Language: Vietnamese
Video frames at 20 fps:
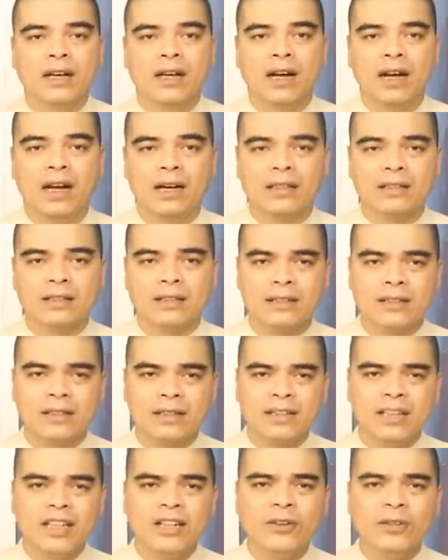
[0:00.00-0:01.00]
À,
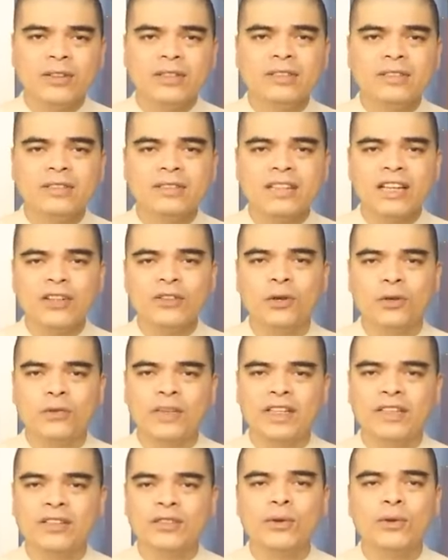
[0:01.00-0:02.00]
khi có sự thay đổi
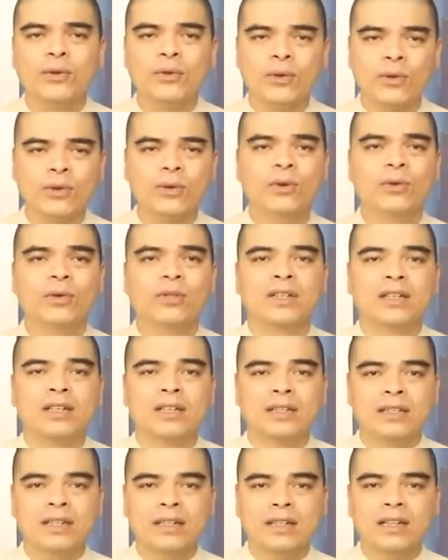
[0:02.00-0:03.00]
về nhiệt độ đột ngột
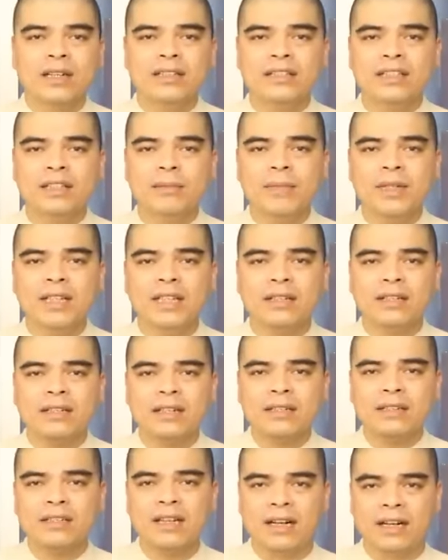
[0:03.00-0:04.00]
thì cây sẽ bị
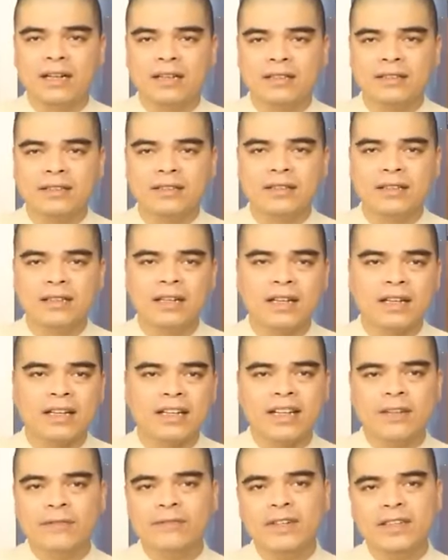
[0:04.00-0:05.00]
căng thẳng dẫn đến là
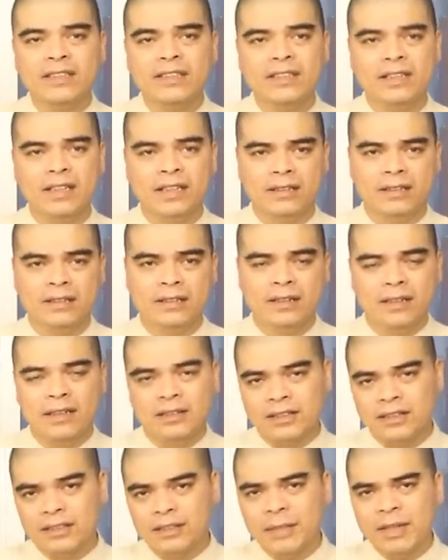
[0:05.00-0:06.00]
kém phát triển,
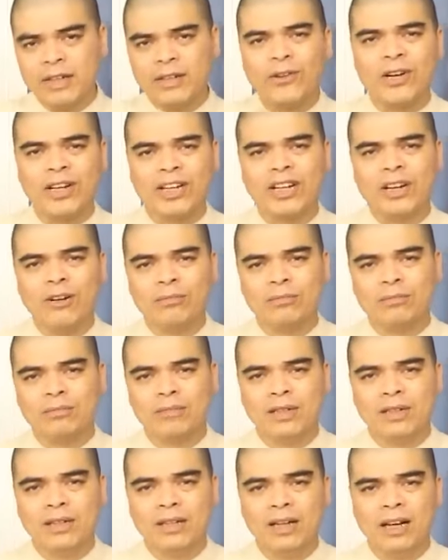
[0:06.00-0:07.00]
bị còi cọc.
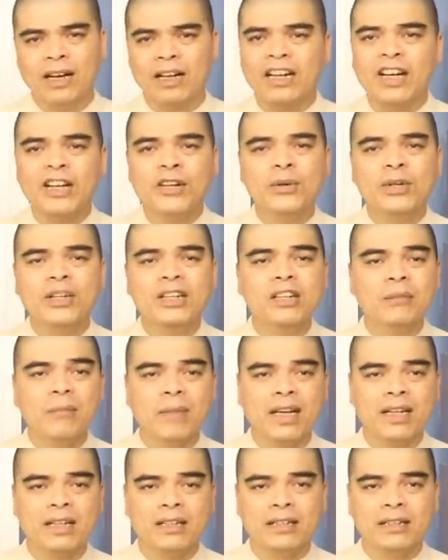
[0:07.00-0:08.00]
À, cây hút nước
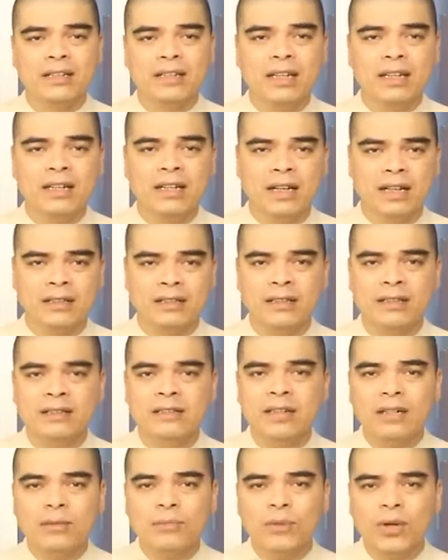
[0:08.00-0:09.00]
mạnh nên là tưới
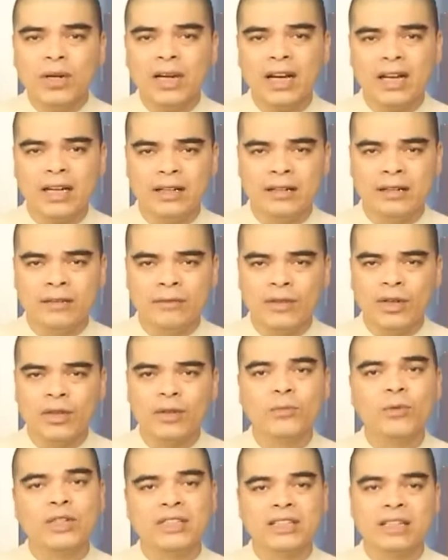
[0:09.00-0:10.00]
nước mỗi ngày vào
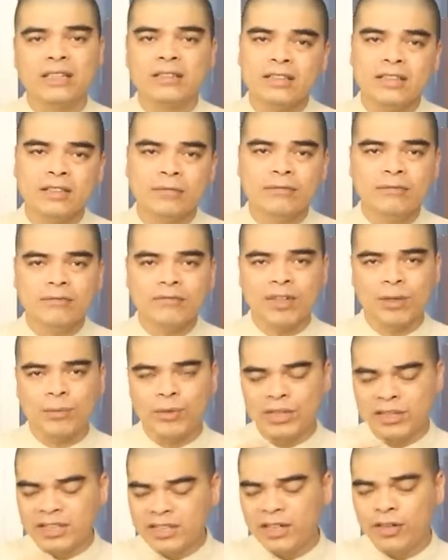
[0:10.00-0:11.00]
cái buổi sáng sớm và
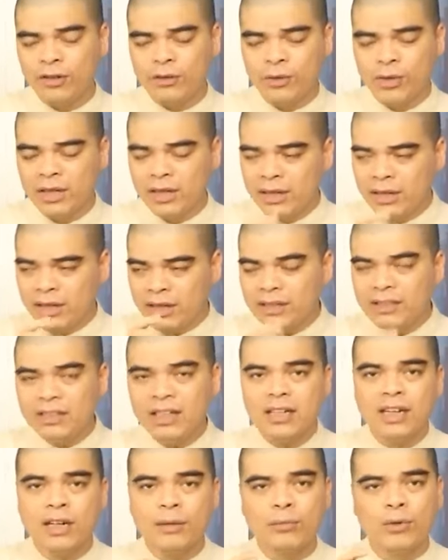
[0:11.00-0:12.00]
buổi chiều ít
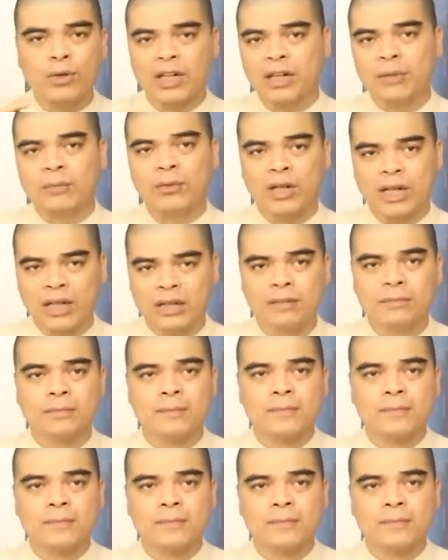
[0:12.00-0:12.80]
nhất là một ngày một lần.